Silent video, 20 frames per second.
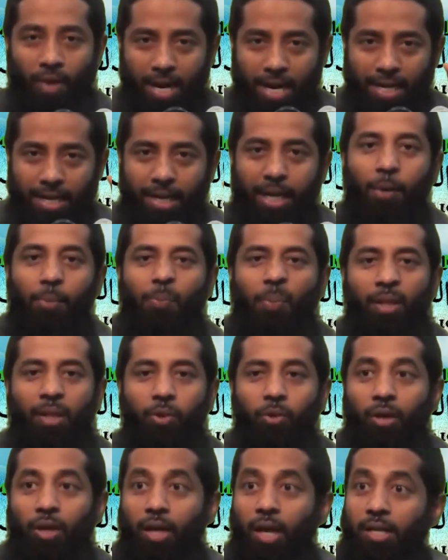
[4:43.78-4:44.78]

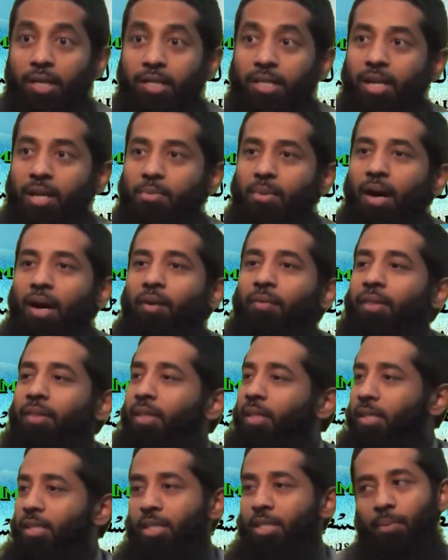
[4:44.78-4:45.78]
வள்ளிகெடுப்பதை ஒரு இலட்சியமாக
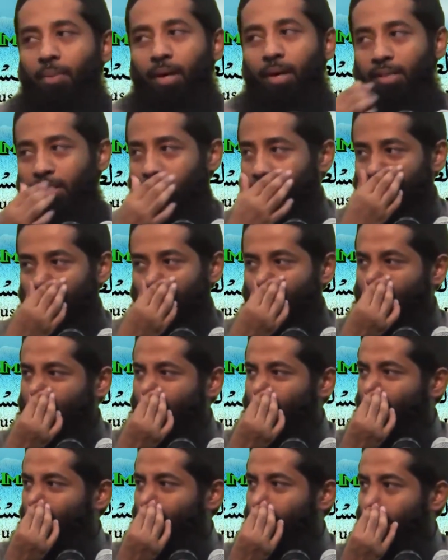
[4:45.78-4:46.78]
வைத்து நிச்சயமாக சைத்தான் என்ன
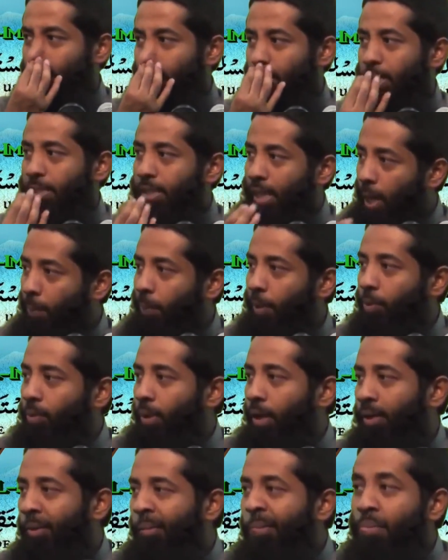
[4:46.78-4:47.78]
செய்வான்
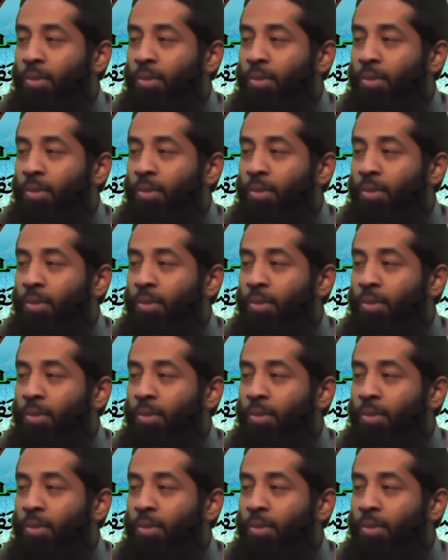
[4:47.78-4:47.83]
செயல்படுவான்